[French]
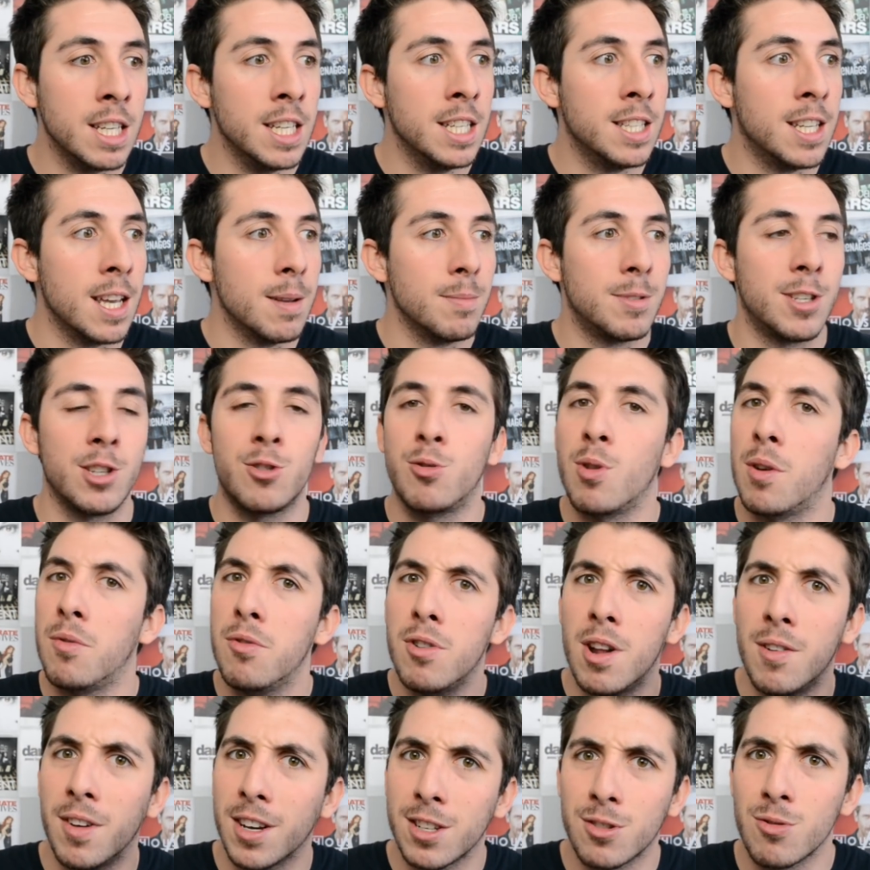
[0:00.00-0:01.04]
Idem si tu as vu
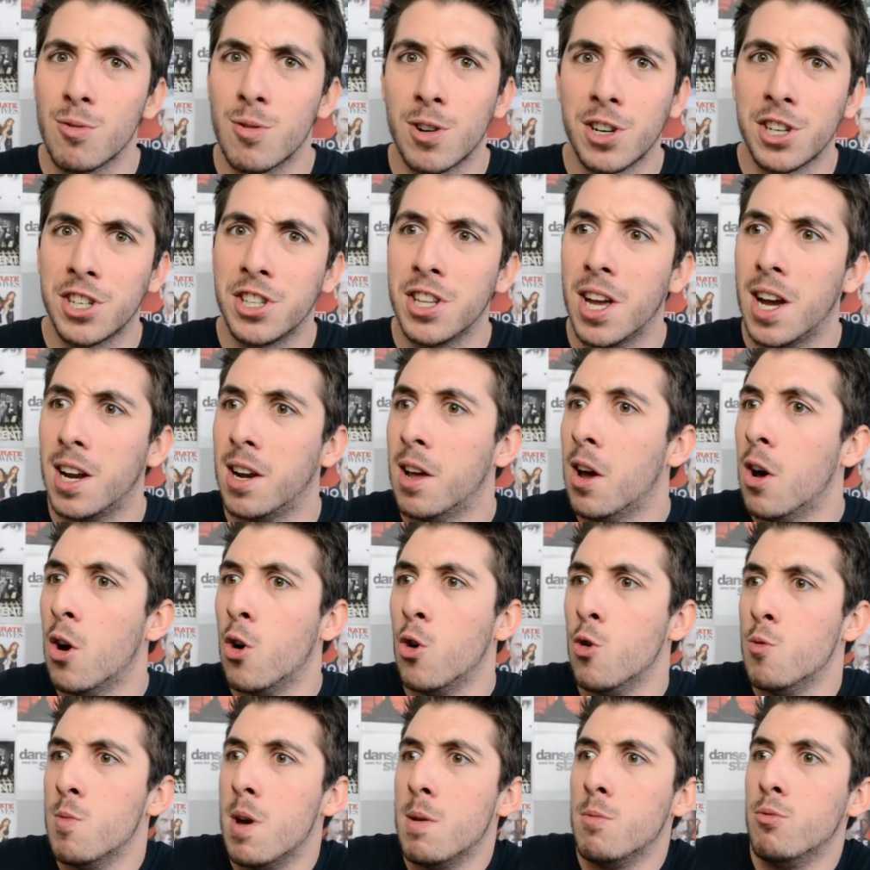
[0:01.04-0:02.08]
la version originale
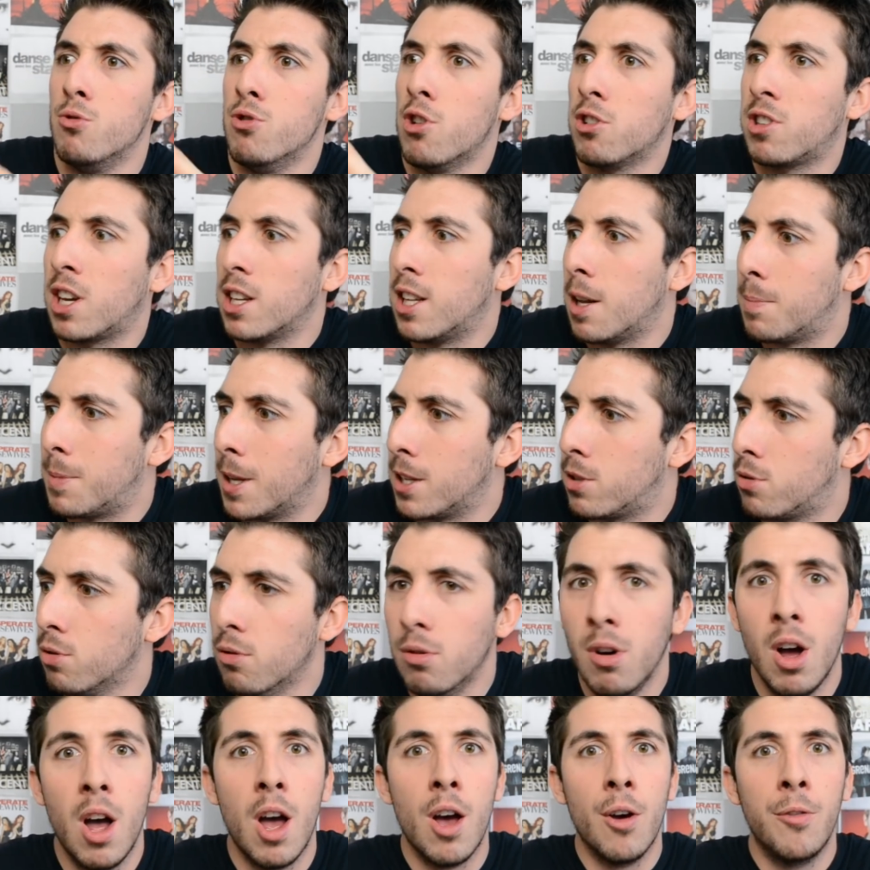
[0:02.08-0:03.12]
ou même une autre
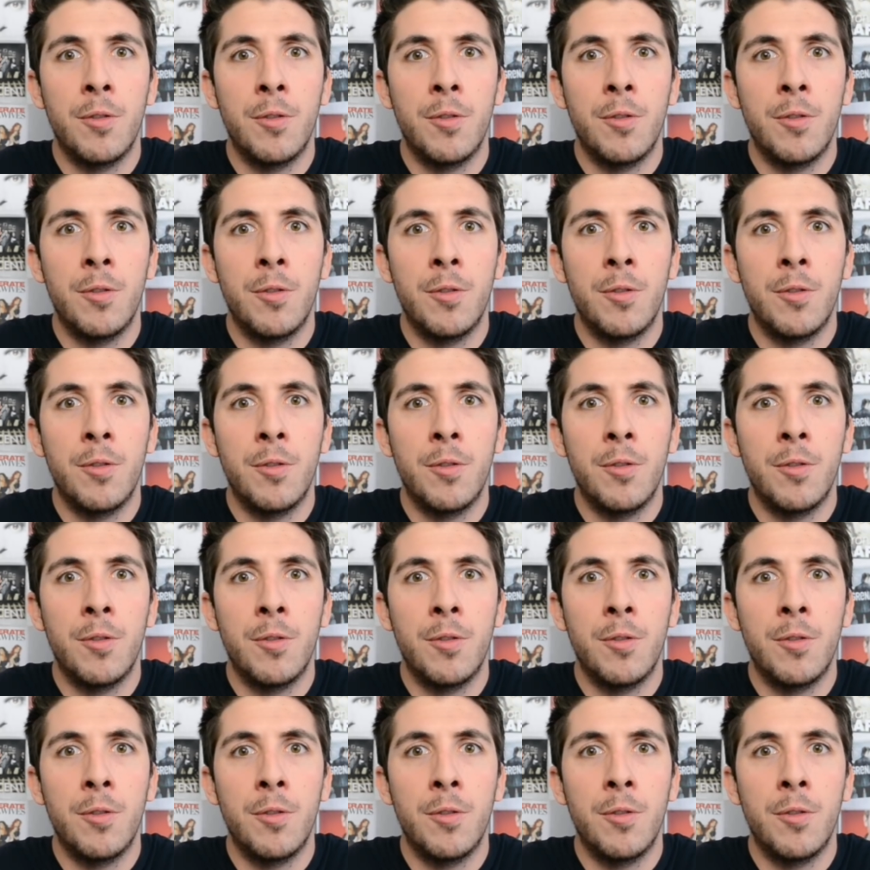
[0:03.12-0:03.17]
adaptation.